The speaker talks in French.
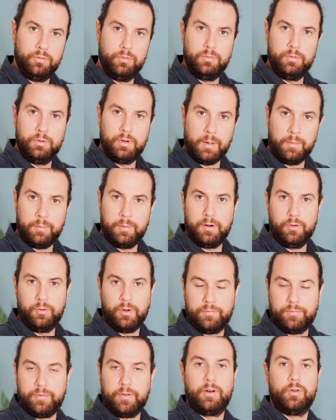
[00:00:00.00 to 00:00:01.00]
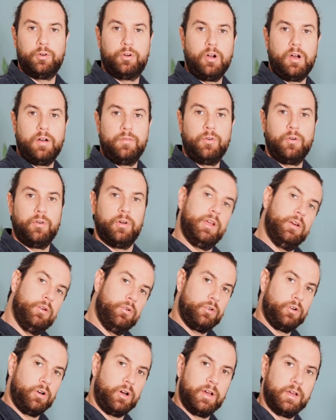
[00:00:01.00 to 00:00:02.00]
le corps avant et
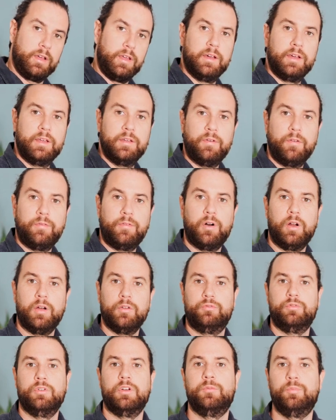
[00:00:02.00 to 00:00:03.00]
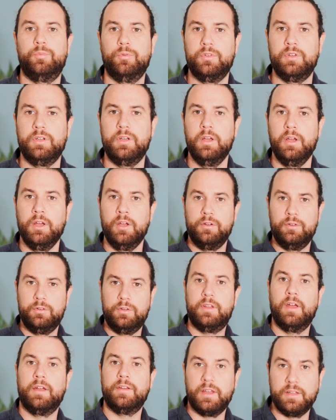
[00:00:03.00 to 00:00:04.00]
le corps arrière, il va falloir surexposer
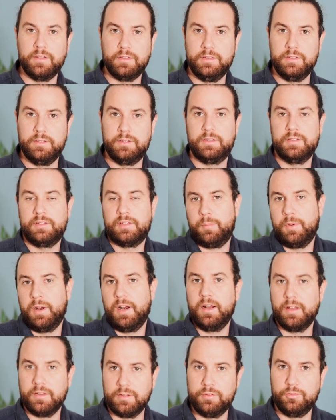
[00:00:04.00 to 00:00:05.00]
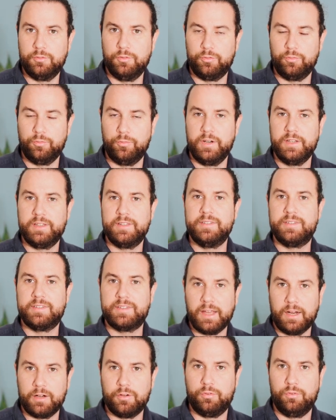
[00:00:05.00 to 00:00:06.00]
d'un indice qui s'appelle l'indice de soufflet qui se
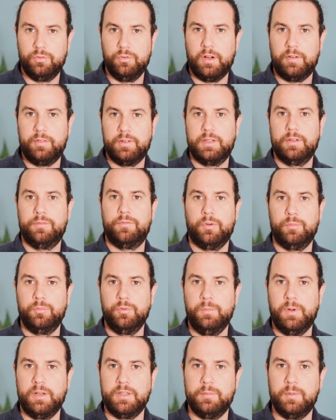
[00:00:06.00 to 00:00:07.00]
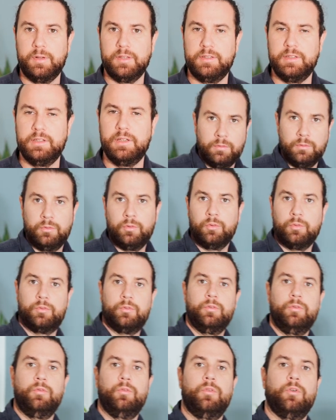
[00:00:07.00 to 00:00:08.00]
calcule avec des formules mathématiques.
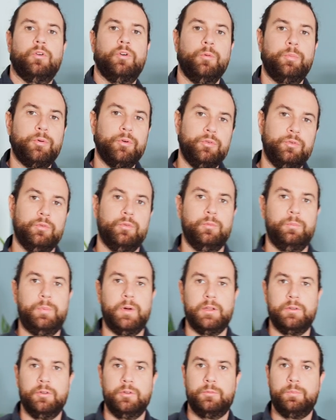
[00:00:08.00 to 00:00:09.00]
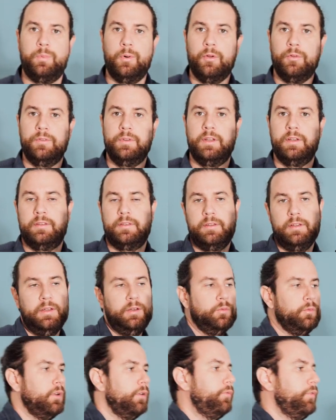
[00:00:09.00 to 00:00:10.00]
Donc, reprenons par notre plan de
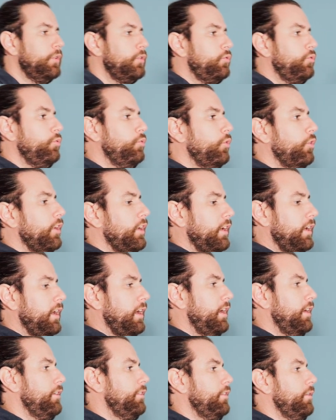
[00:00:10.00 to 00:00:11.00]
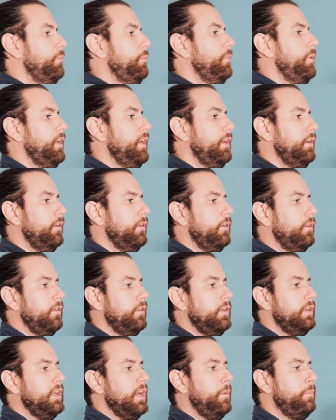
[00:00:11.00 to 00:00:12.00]
netteté, on a fait tous nos réglages, mais
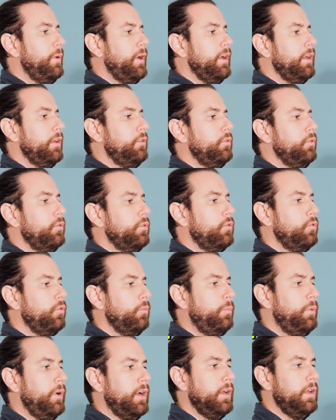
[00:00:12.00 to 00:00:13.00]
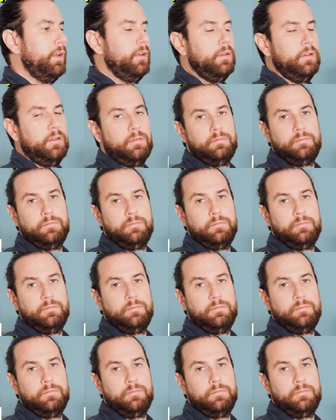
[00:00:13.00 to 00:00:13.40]
euh, il apparaît que comparé